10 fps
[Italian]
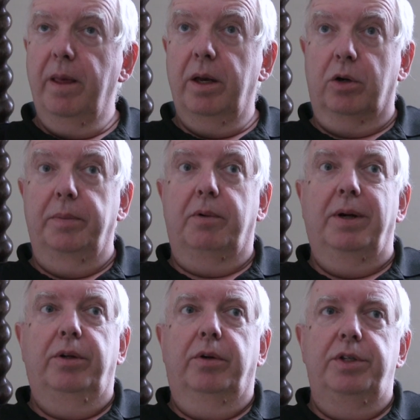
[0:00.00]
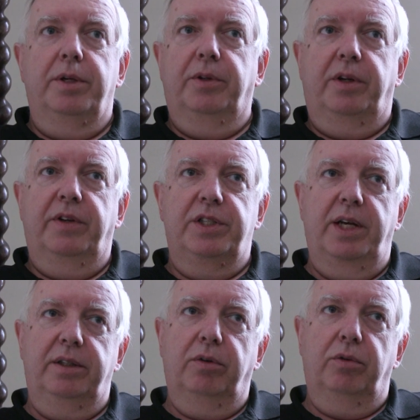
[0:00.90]
È come quando noi siamo
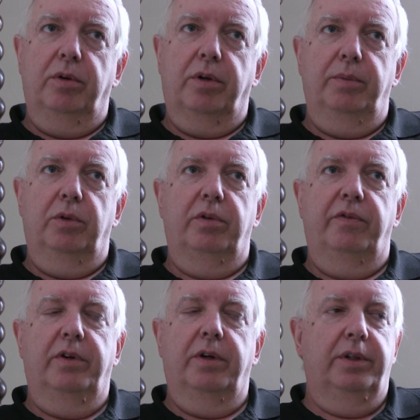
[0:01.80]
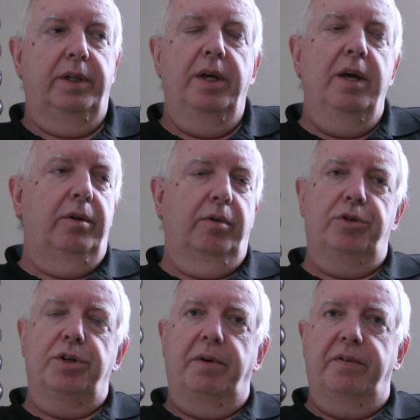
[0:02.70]
attraversati da un dolore molto forte, non
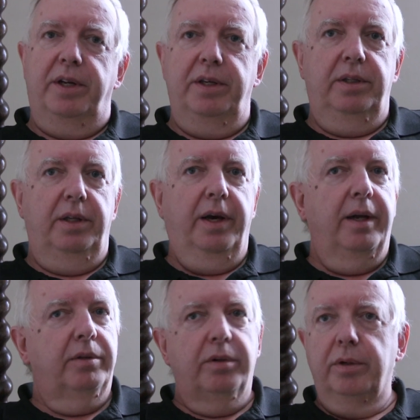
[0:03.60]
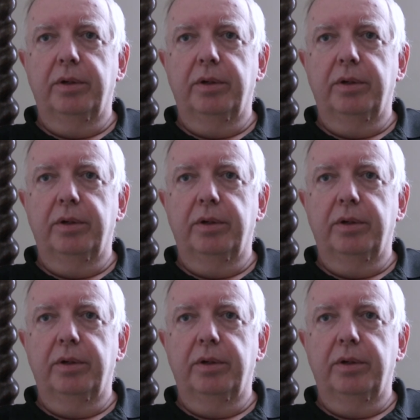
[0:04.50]
riusciamo a fare niente altro.